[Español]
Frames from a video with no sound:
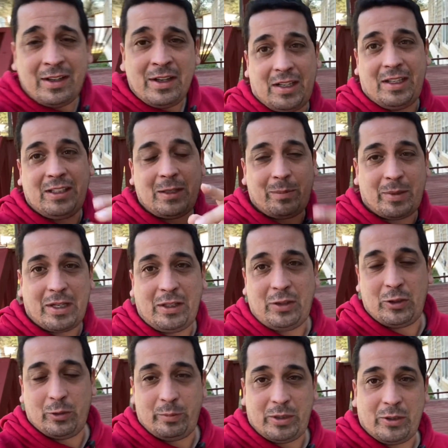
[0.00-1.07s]
tener lista para
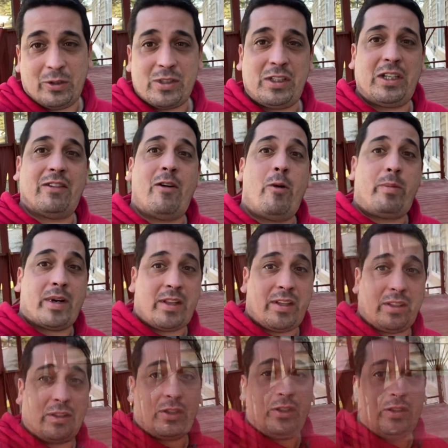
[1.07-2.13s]
este domingo. Así que vamos para
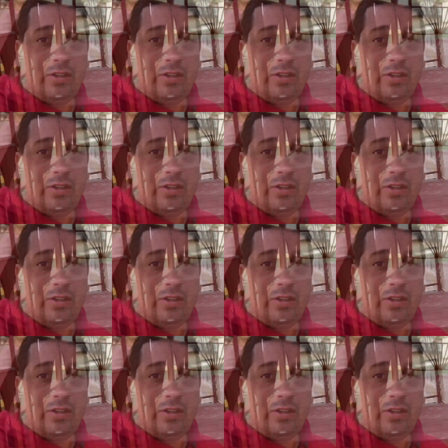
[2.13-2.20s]
adentro.